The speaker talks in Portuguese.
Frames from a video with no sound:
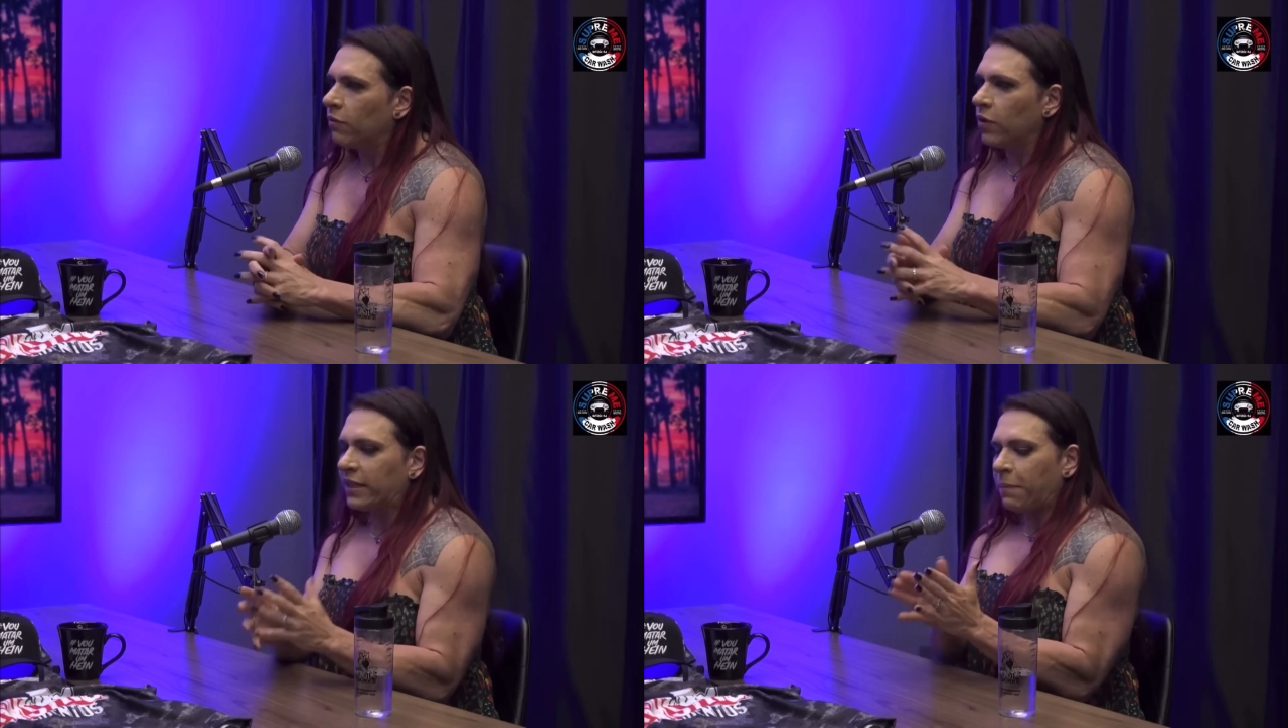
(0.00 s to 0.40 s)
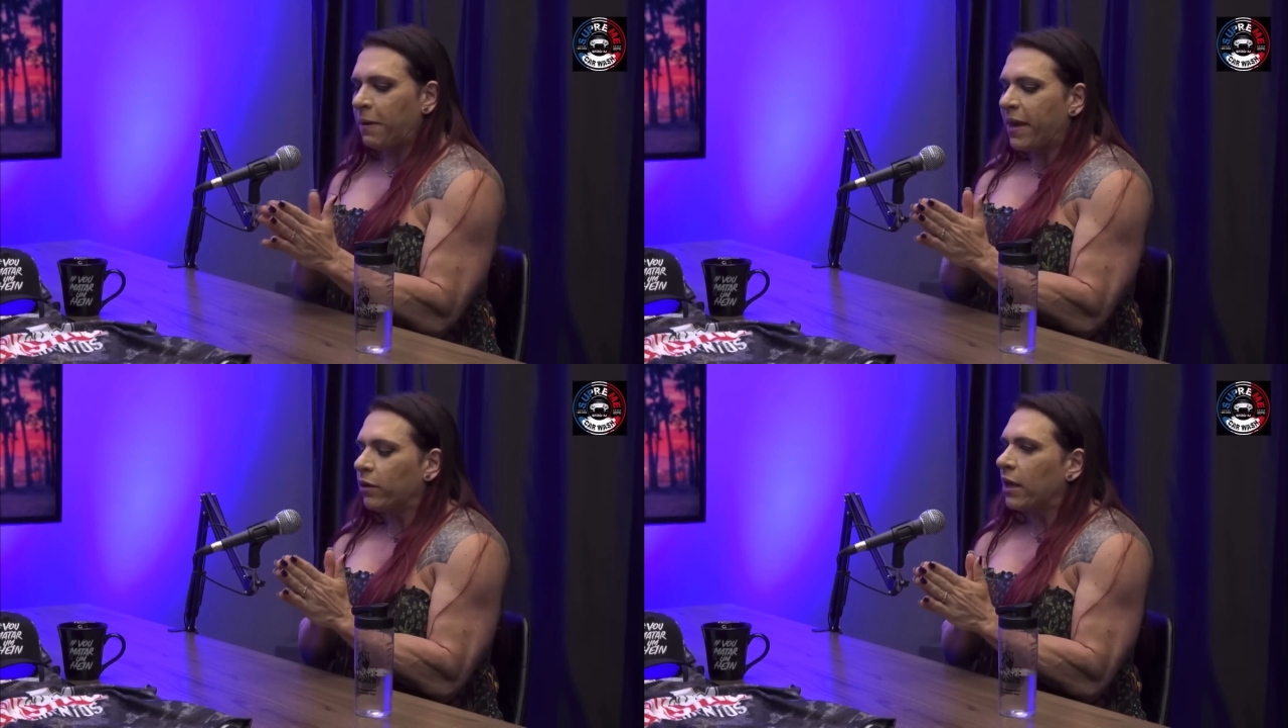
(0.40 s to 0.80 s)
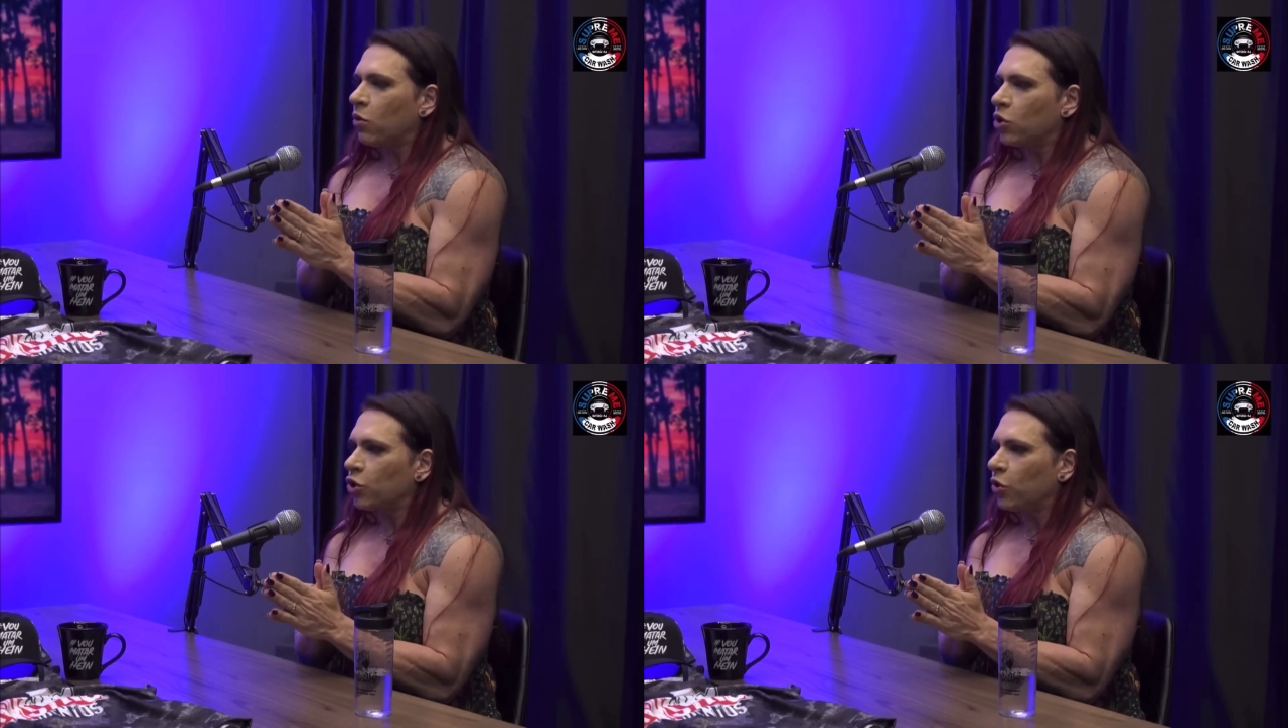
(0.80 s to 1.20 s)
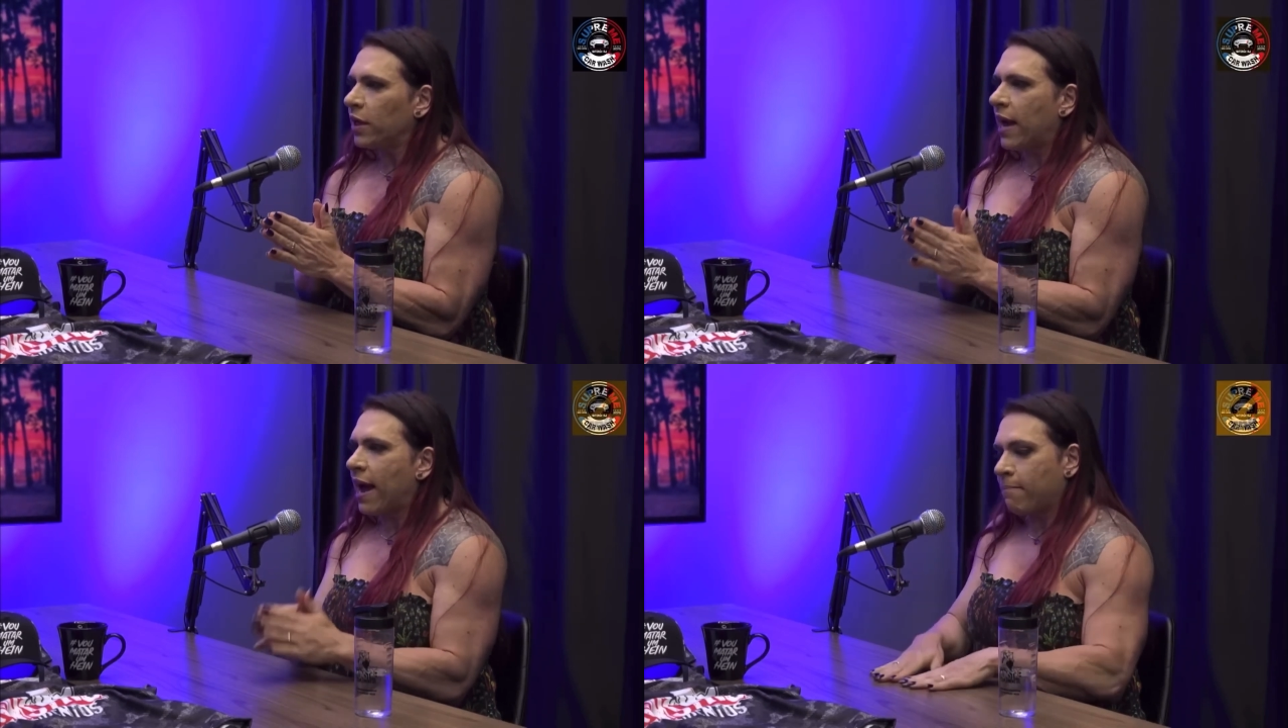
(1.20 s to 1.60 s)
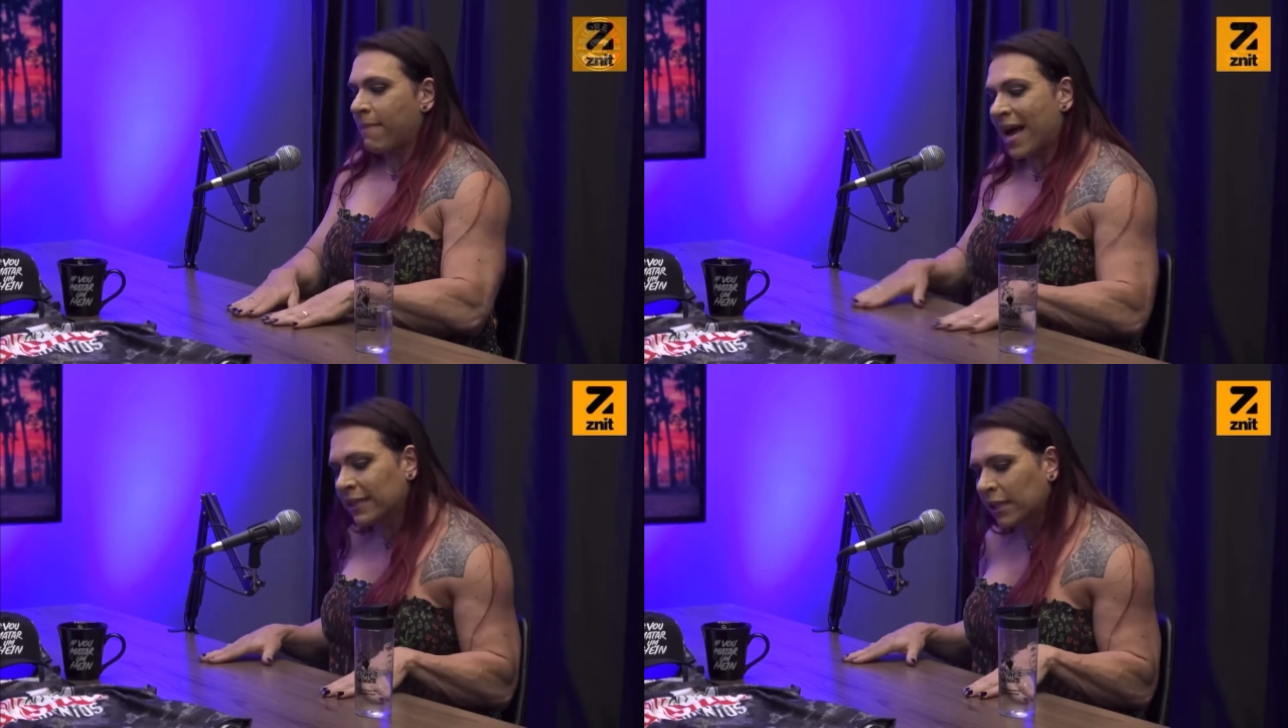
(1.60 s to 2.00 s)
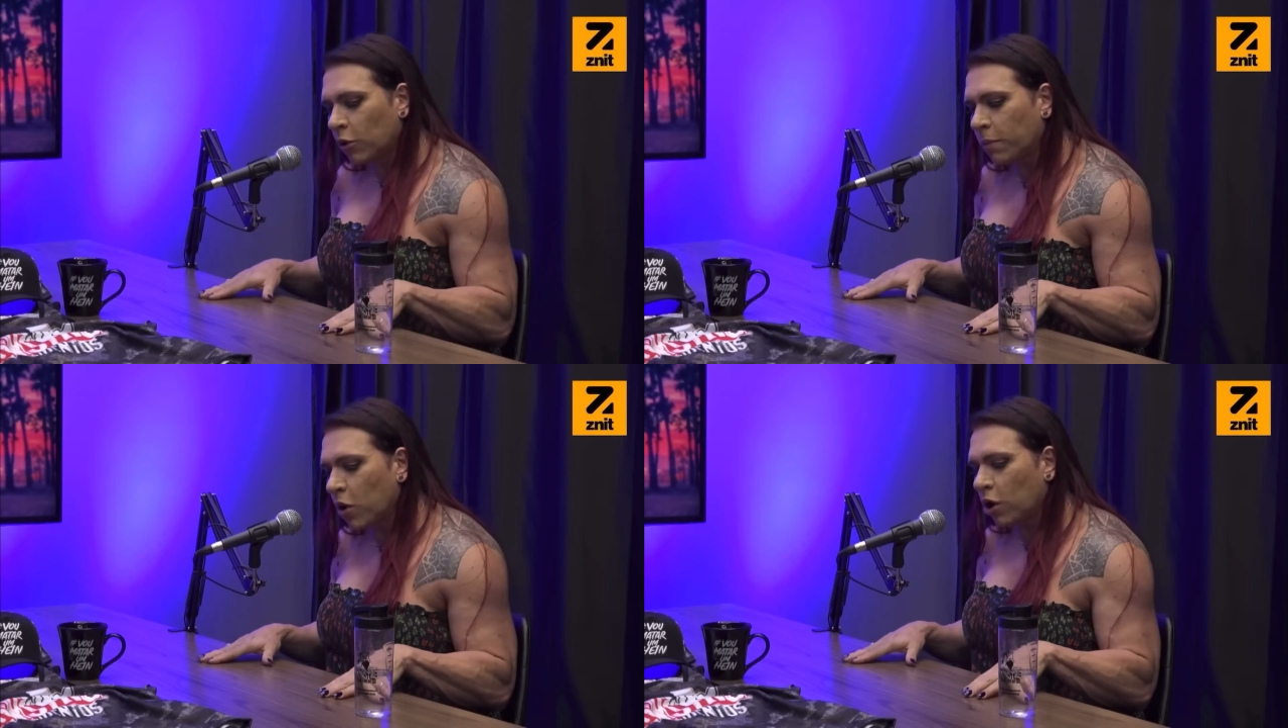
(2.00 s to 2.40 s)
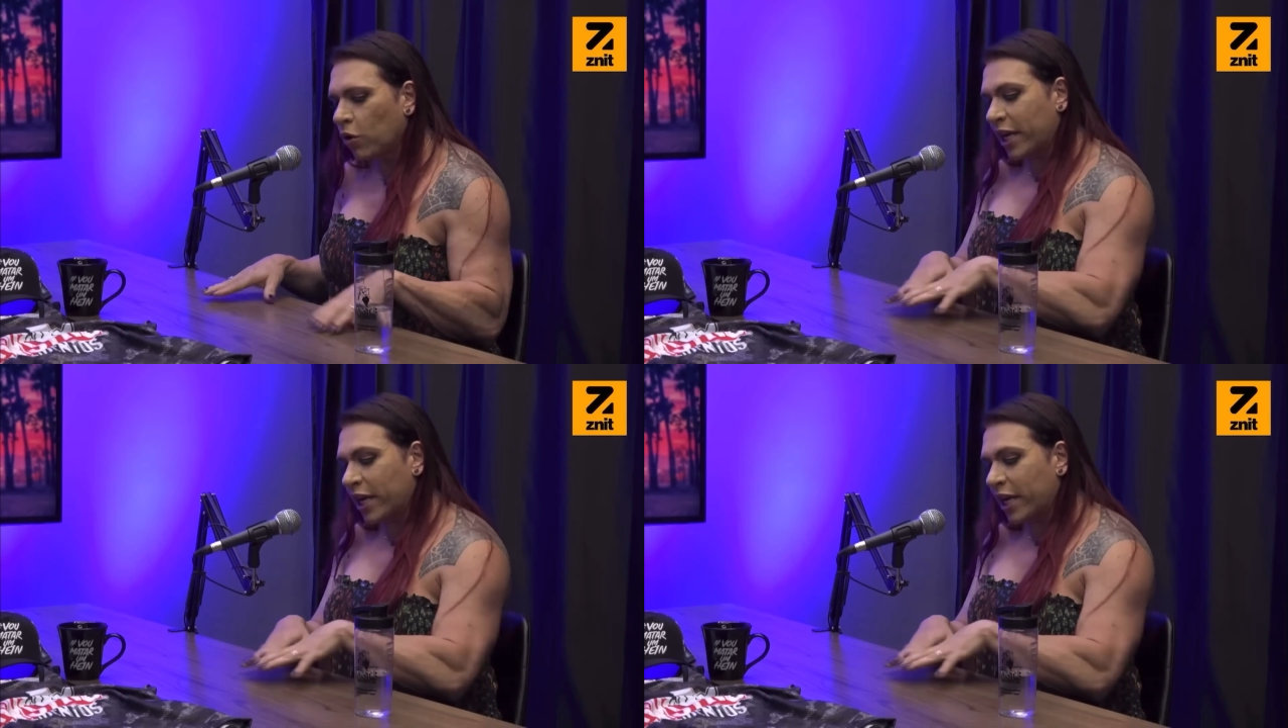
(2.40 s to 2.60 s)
Você primeiro tem que construir a massa do bolo,